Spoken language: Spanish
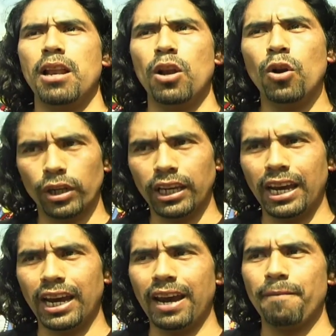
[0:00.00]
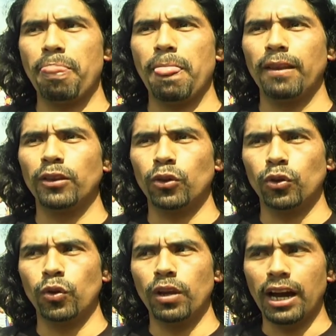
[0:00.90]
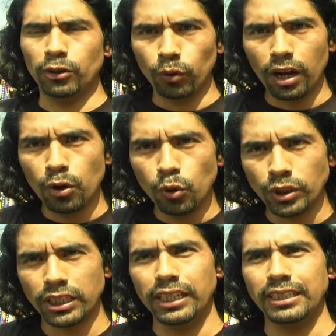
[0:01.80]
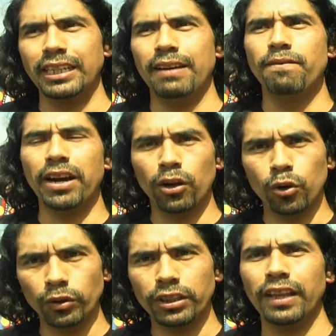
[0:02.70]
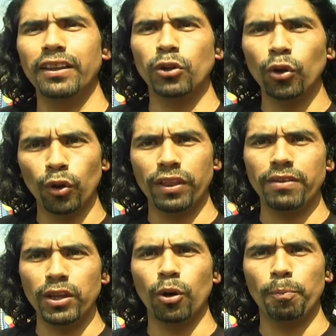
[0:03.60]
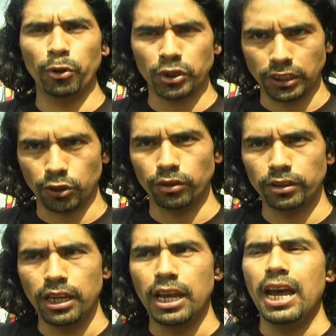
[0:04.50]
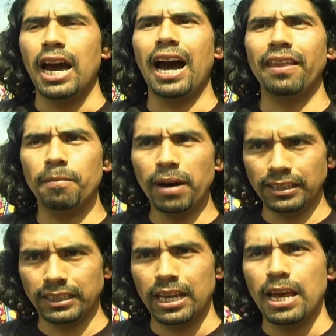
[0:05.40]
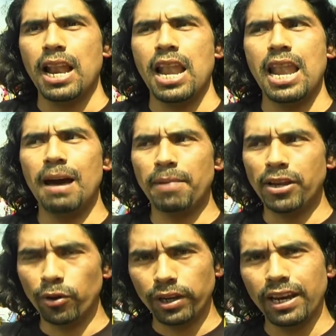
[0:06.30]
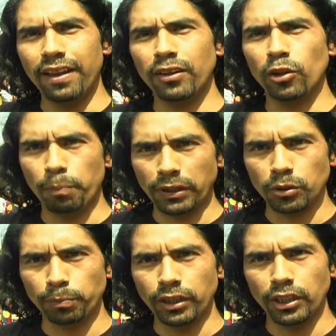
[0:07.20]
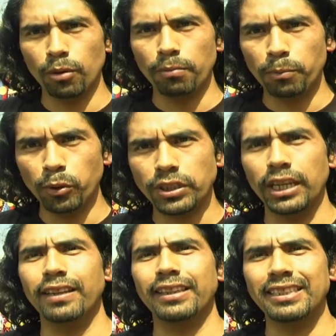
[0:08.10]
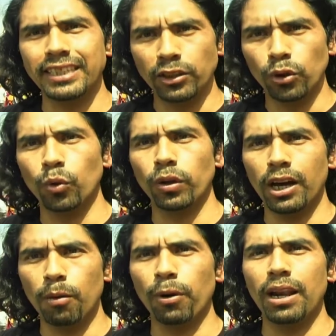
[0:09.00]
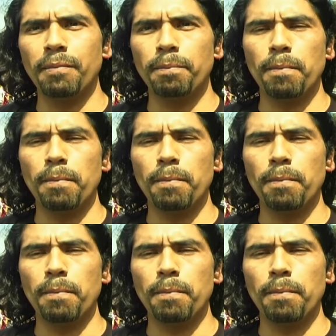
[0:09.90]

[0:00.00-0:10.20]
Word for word: lo que a todas luces va en contra de todo debido proceso. Además, la mayoría de estos presos políticos mapuche está siendo juzgado por la